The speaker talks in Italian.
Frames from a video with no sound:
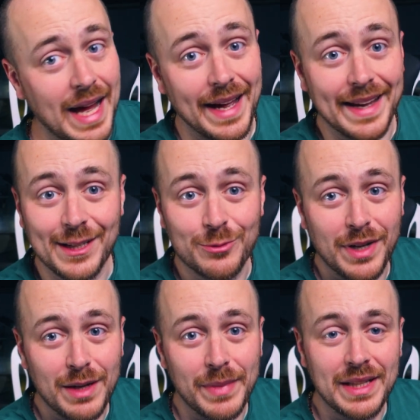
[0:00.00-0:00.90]
Ah, e
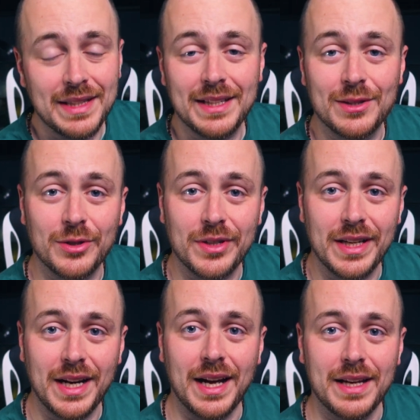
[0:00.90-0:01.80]
naturalmente
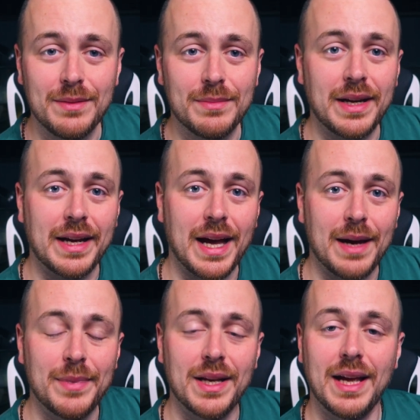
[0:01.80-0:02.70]
tornerà
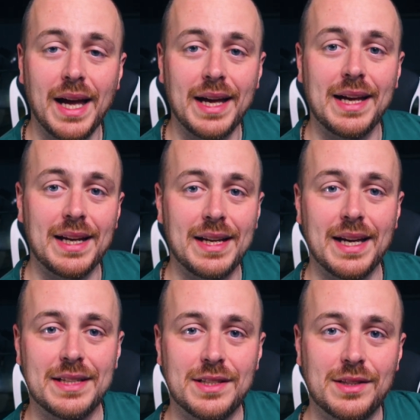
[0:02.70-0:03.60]
immancabile anche il
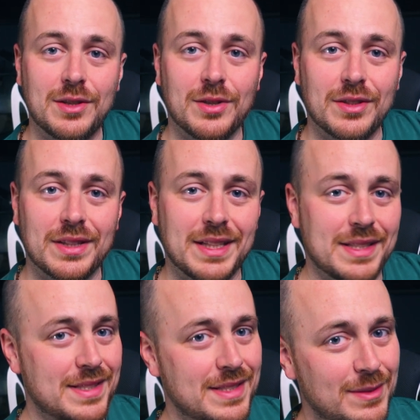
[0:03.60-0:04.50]
gadget
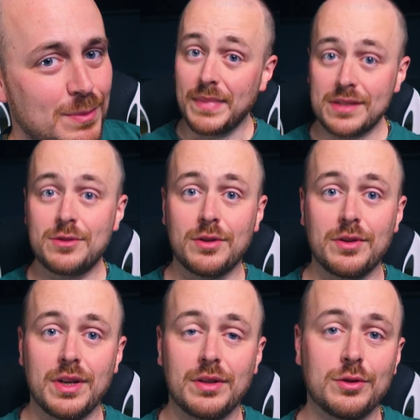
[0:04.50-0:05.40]
contest, ma sto
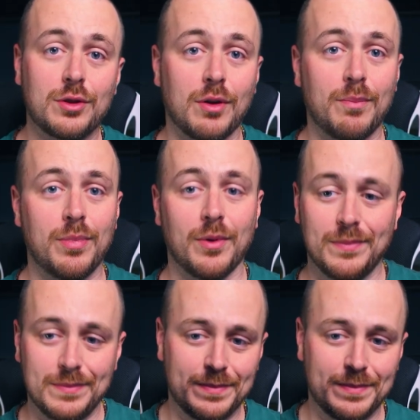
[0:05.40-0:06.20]
correndo troppo.